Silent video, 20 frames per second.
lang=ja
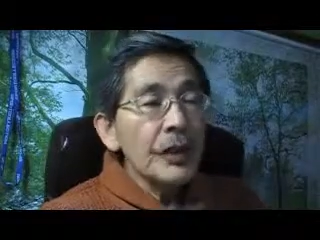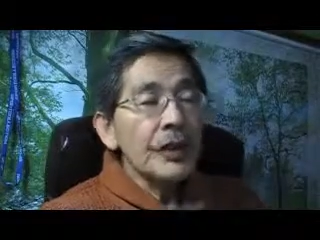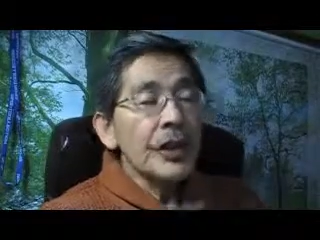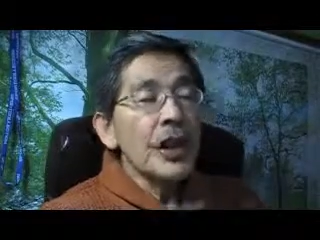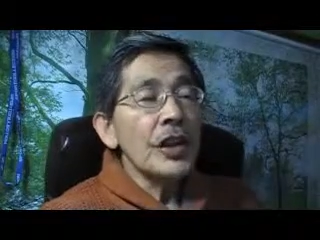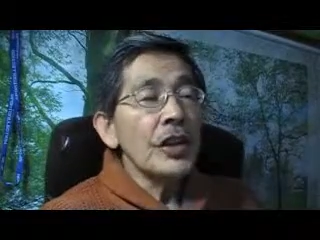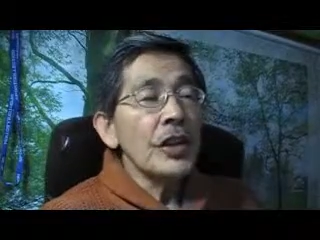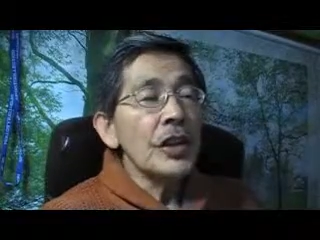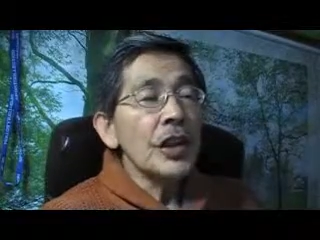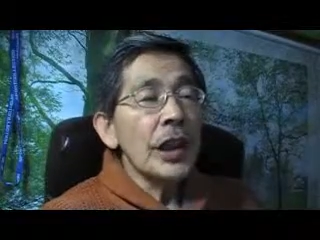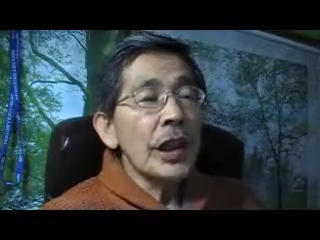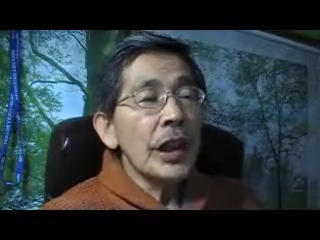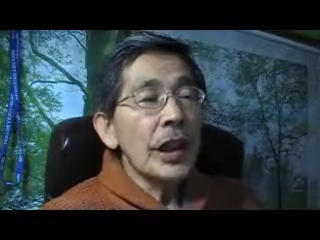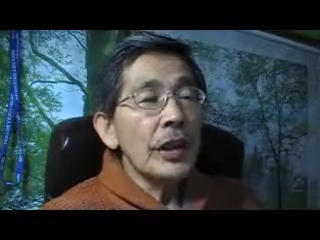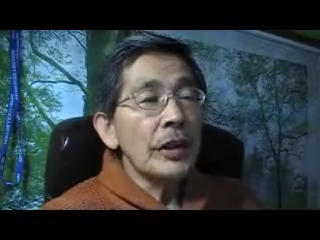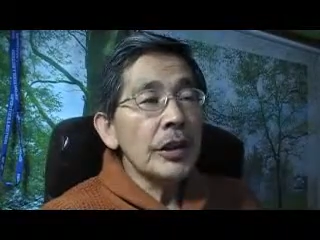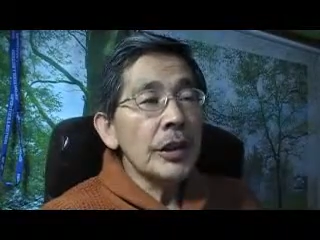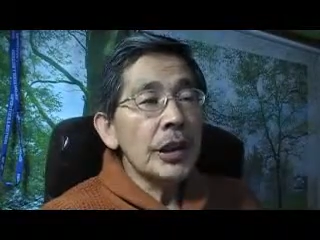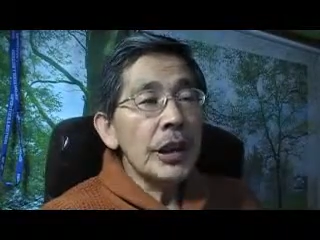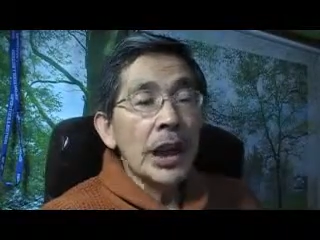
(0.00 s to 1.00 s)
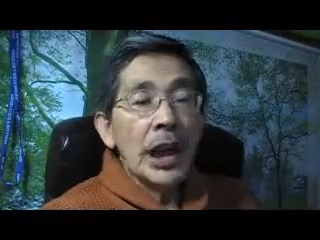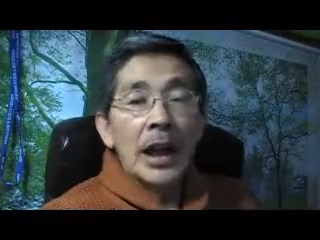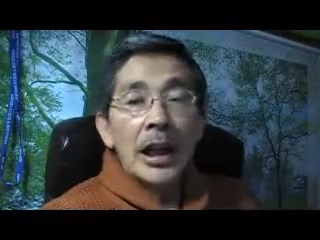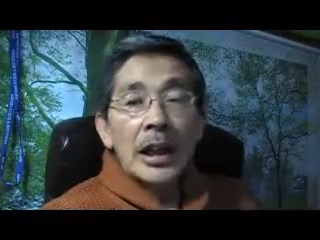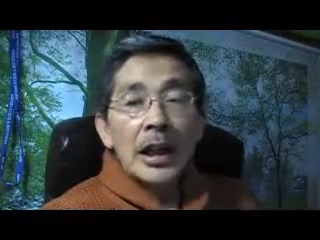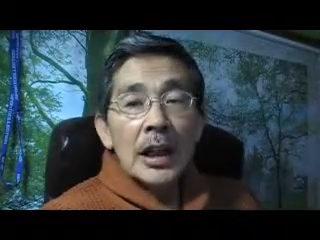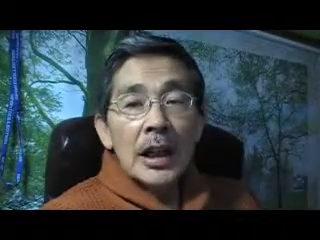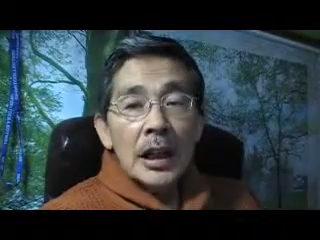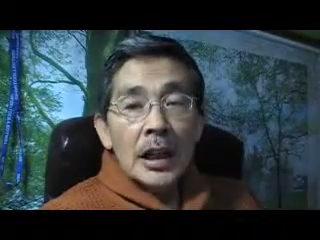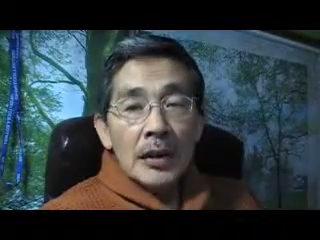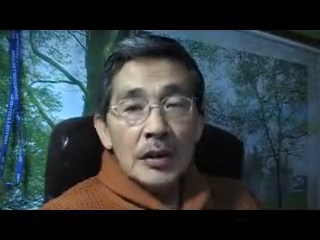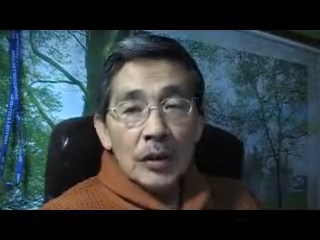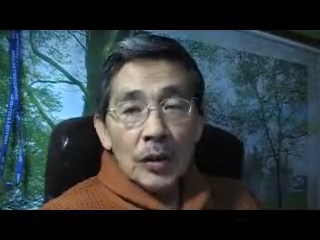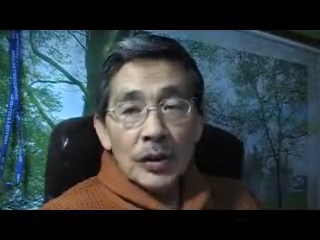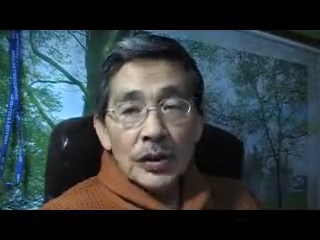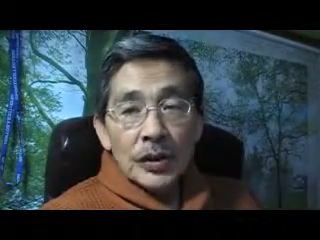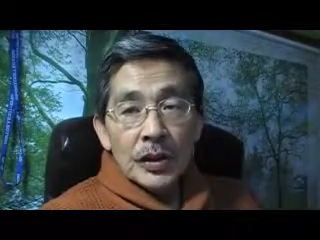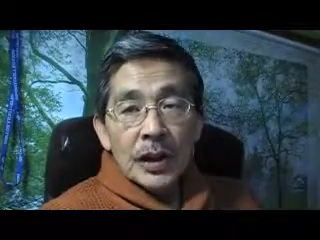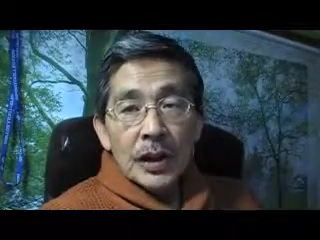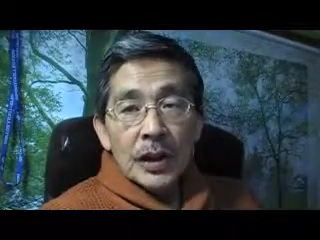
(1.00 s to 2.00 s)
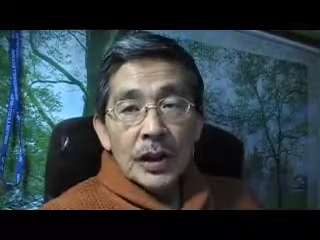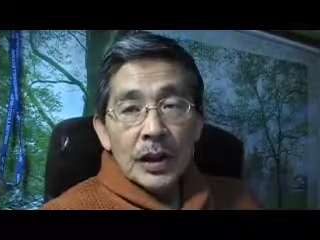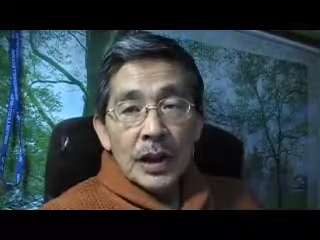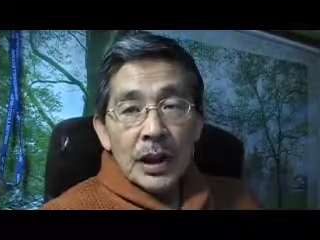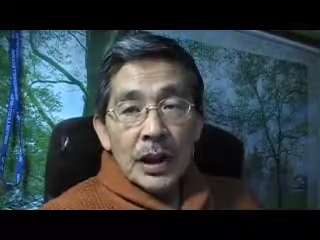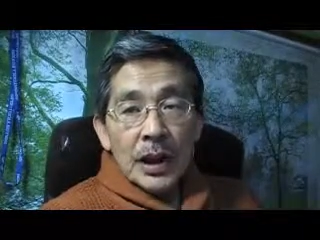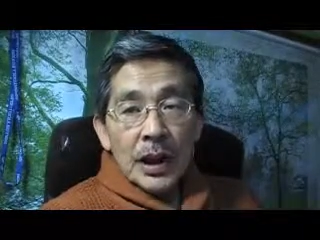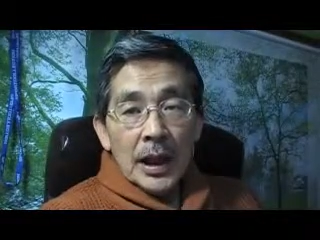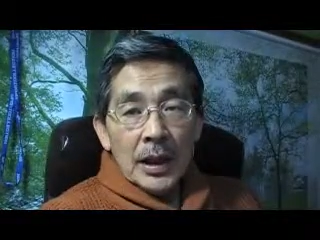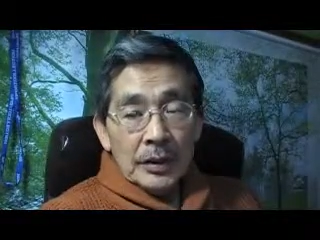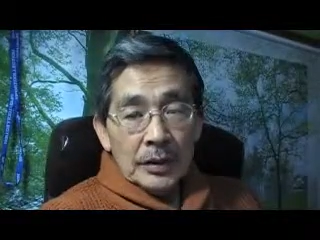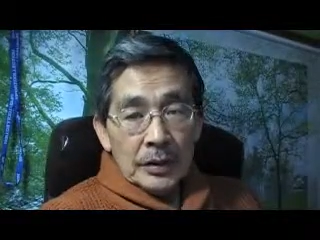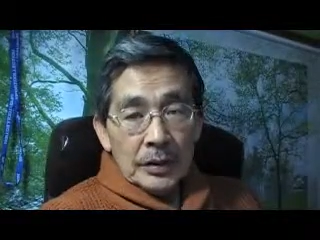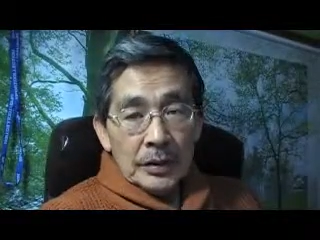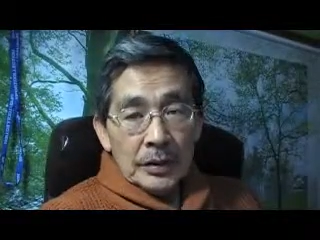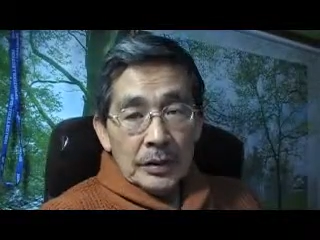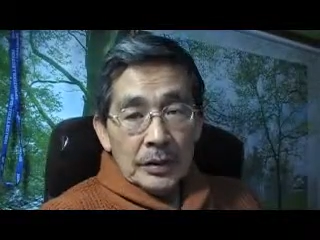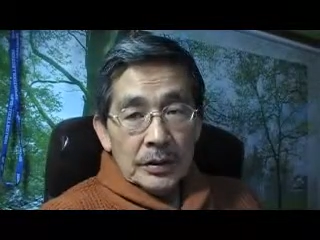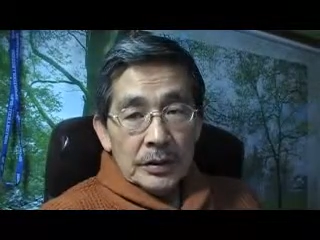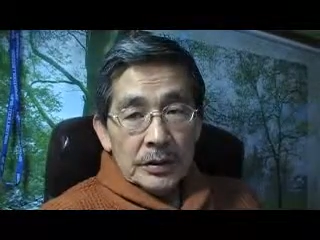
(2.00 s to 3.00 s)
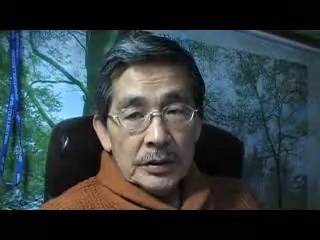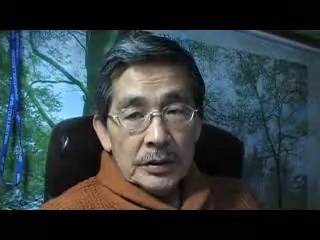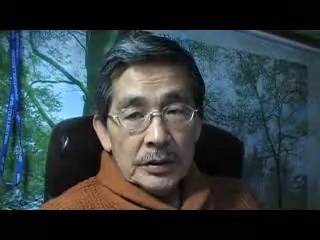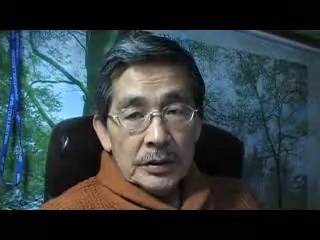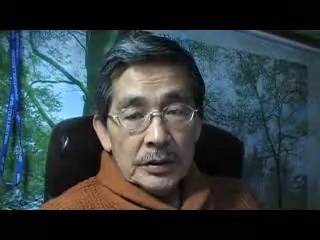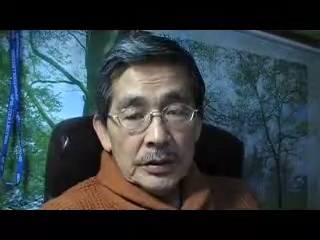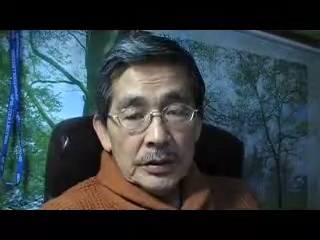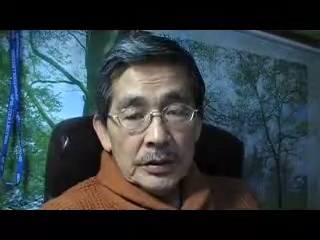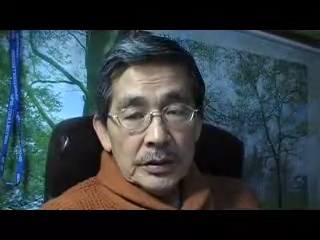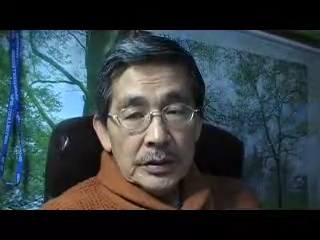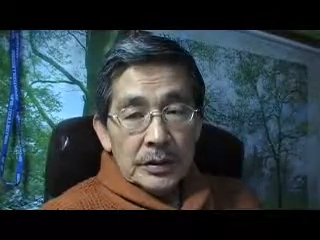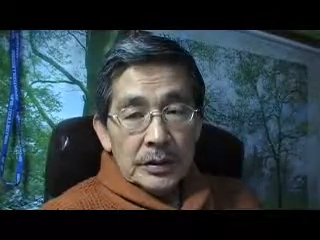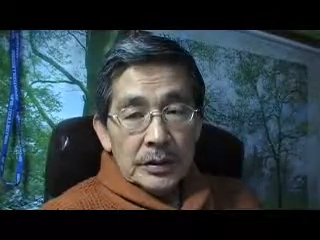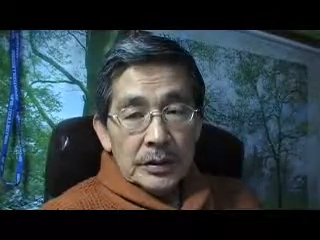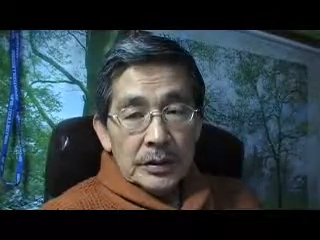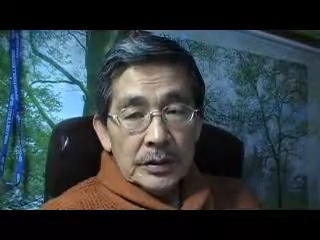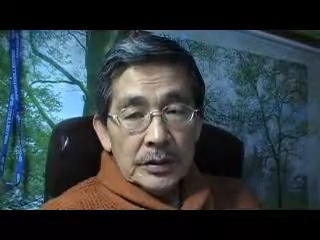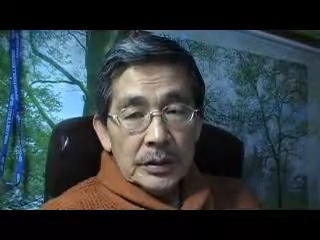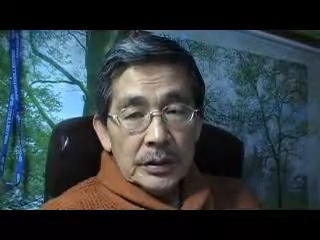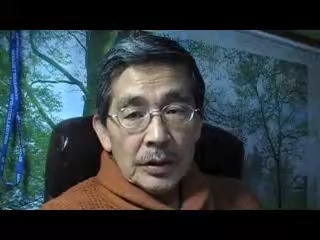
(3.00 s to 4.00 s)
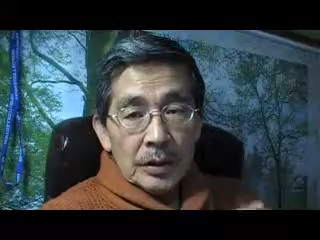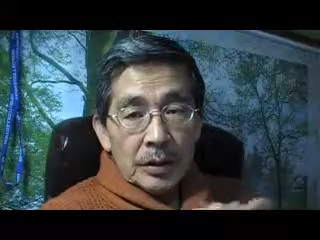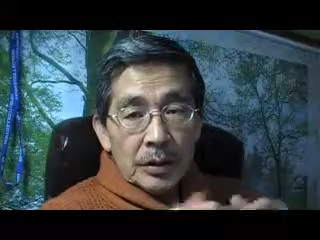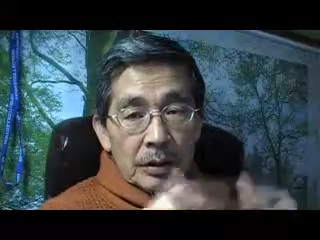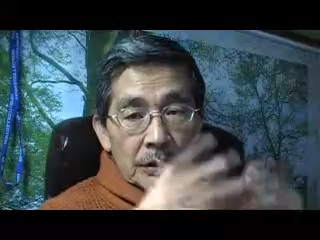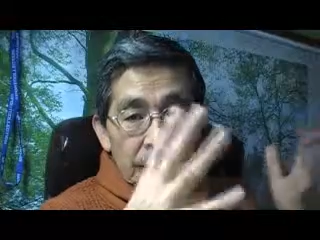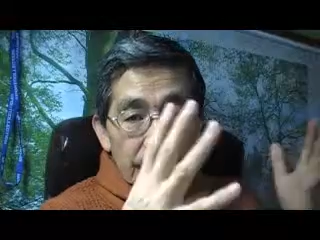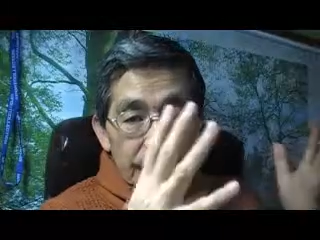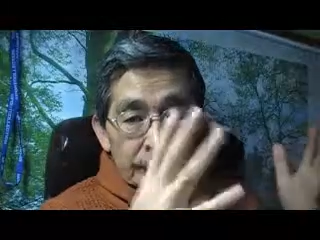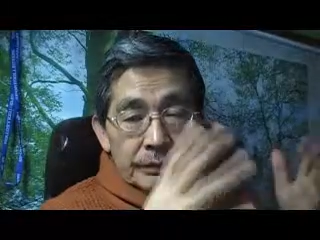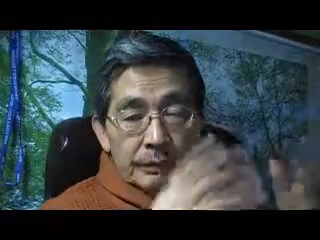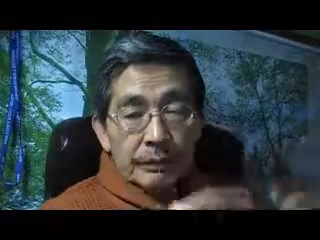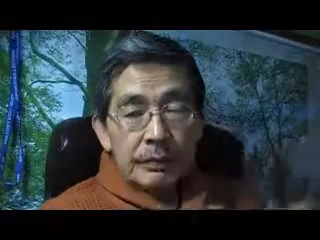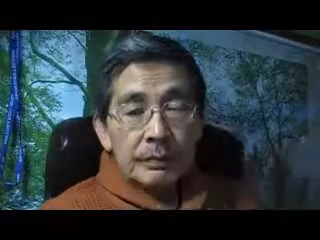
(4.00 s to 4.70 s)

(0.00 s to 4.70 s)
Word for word: 精神的エネルギーが上手に、あのこう、